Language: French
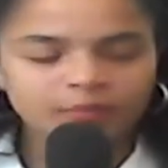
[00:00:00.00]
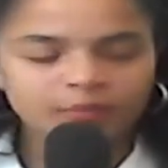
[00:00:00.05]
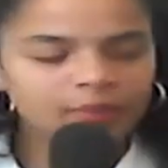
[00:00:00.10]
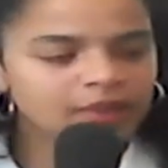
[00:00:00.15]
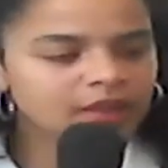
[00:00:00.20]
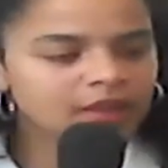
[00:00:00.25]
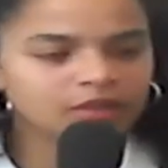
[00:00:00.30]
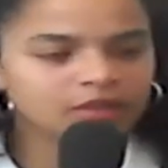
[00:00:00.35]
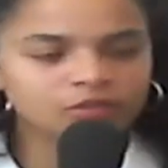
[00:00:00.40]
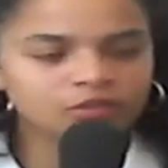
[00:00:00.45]

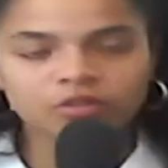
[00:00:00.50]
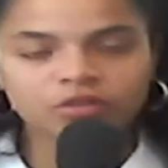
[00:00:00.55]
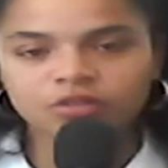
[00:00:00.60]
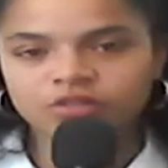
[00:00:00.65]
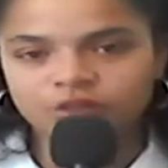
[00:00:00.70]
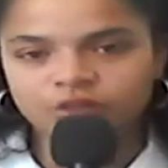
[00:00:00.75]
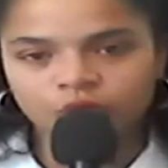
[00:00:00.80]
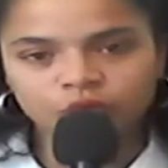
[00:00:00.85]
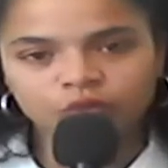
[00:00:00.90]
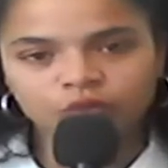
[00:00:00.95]
Et donc, quand
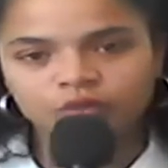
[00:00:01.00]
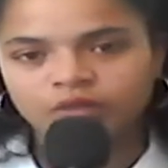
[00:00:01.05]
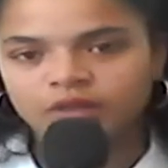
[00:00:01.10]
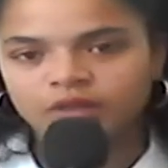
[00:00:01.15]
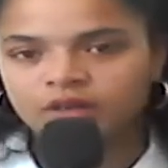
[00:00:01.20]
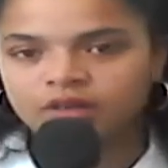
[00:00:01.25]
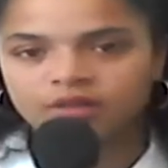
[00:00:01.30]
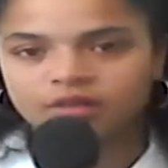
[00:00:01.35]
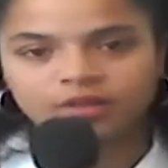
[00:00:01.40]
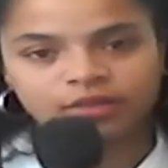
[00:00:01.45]
j'ai reçu
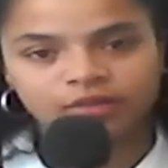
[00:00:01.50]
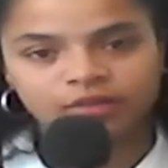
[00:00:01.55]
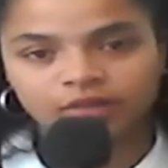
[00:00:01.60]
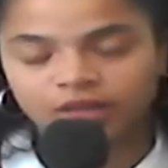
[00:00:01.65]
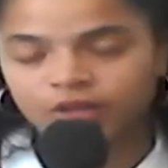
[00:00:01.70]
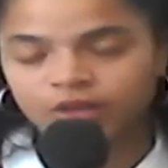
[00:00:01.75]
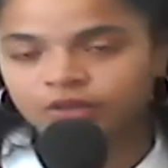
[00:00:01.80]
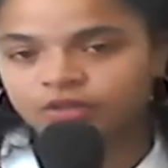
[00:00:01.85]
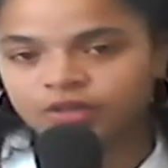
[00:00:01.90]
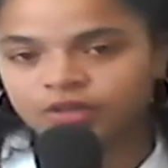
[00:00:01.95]
ça,
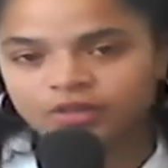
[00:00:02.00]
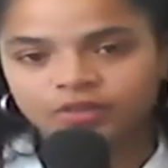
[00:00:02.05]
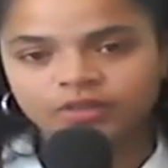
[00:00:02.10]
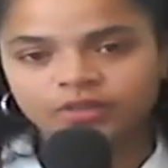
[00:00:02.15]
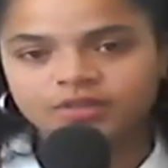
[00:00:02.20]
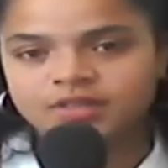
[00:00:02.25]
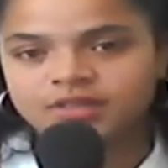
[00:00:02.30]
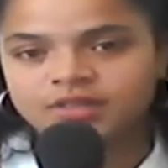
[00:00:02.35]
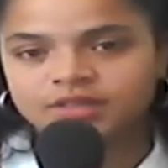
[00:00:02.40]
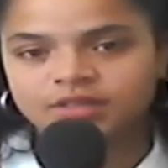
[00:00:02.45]
j'ai
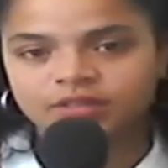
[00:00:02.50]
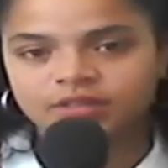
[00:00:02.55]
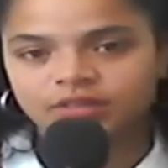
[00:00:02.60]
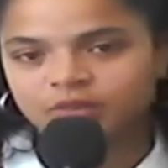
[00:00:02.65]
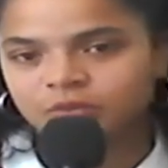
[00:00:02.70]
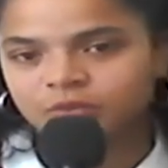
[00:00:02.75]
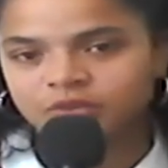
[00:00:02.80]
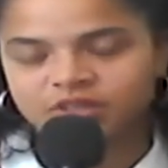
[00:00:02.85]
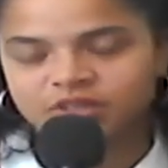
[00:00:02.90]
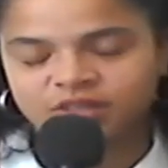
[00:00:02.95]
senti que c'était
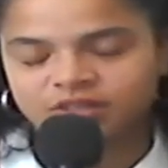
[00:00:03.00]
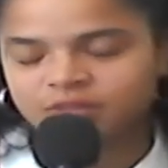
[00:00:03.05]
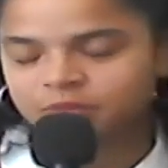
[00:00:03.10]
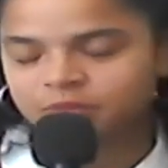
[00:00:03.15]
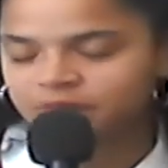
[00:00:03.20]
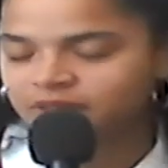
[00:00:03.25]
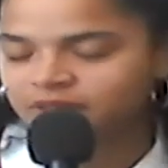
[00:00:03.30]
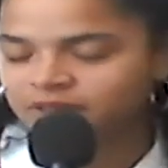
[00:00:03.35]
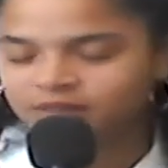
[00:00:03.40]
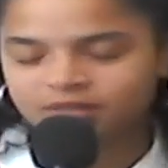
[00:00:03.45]
vraiment ça. J'ai
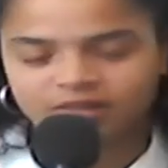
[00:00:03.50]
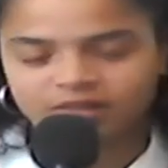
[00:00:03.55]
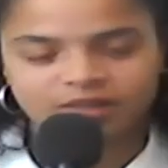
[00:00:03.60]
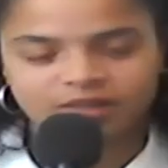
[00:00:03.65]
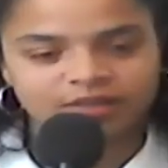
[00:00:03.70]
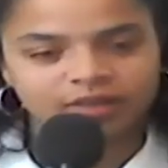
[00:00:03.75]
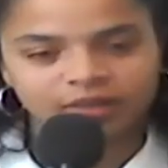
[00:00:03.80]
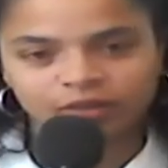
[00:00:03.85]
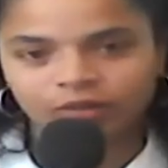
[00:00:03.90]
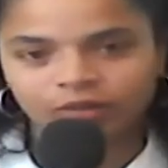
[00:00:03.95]
prié, j'ai dit
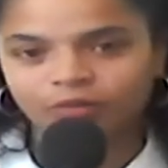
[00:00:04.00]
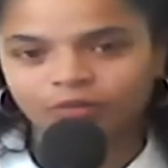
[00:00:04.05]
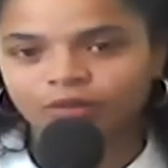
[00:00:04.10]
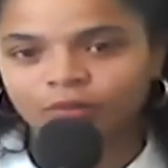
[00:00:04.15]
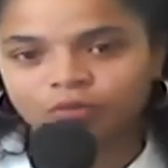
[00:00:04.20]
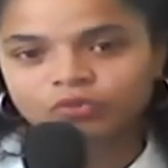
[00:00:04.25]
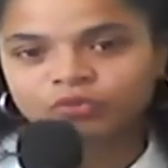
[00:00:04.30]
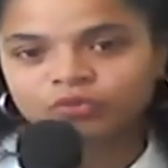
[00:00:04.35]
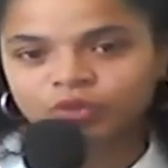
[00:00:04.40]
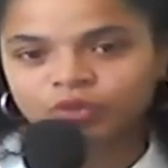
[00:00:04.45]
Seigneur,
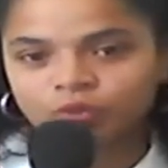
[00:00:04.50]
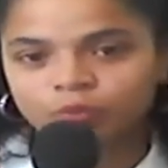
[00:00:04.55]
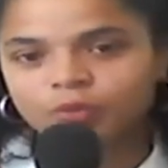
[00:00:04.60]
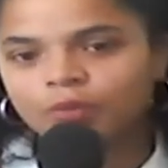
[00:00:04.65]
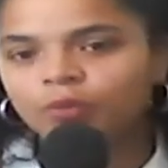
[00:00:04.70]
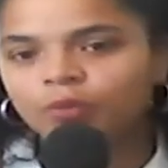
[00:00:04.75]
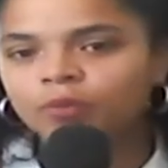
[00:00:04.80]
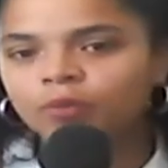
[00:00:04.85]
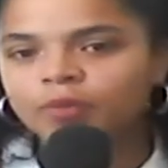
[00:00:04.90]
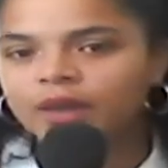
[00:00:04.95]
vraiment, je vais
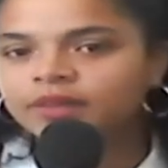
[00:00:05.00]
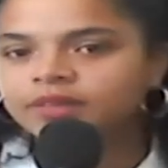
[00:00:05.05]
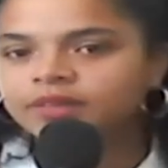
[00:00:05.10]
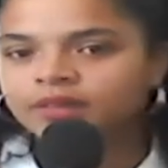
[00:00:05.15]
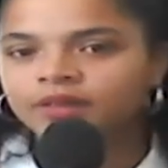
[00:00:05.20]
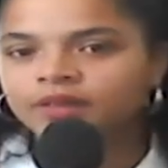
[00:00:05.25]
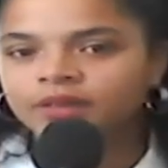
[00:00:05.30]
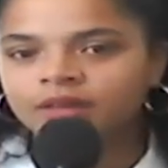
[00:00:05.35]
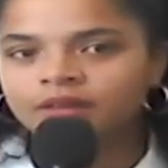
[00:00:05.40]
couper mon plâtre.